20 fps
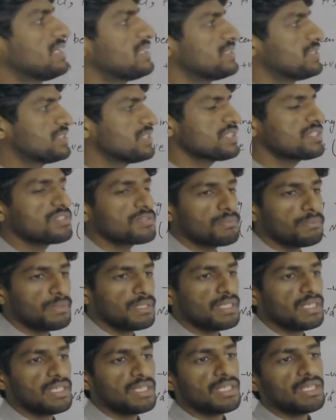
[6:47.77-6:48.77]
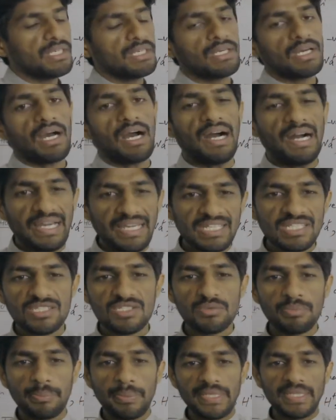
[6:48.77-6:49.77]
जिसमें आइंस
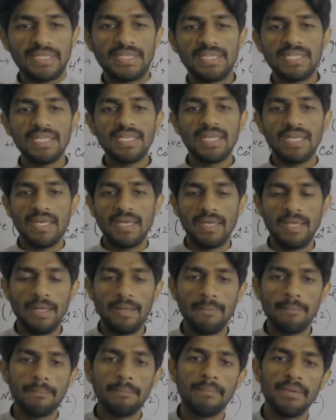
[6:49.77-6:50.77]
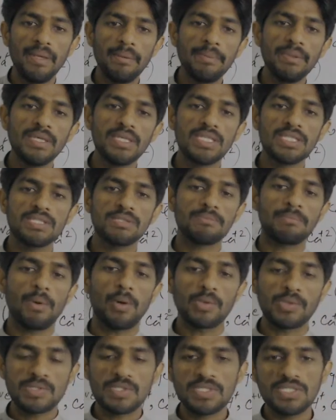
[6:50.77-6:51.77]
बनते हैं मे बी इट इज़
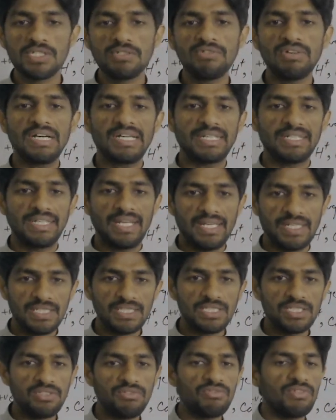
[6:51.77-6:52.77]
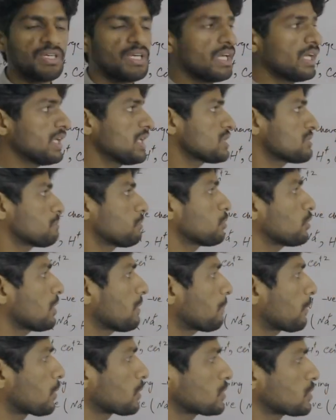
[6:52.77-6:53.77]
पॉजिटिव और नेगेटिव इस पूरे
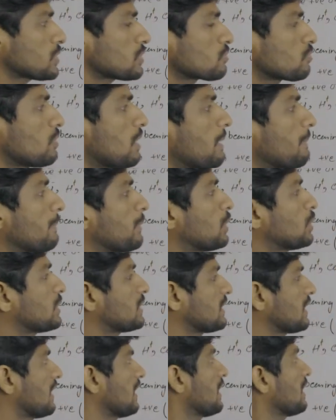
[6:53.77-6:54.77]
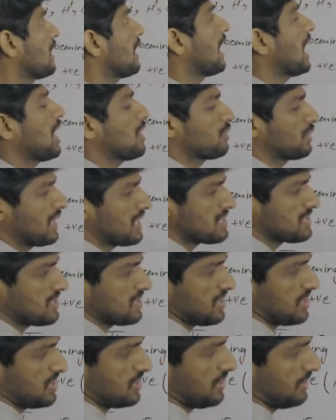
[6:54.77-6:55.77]
प्रोसेस को हम बोलते हैं
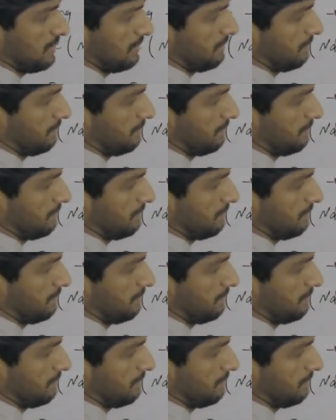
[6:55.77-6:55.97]
आयोनाइजेशन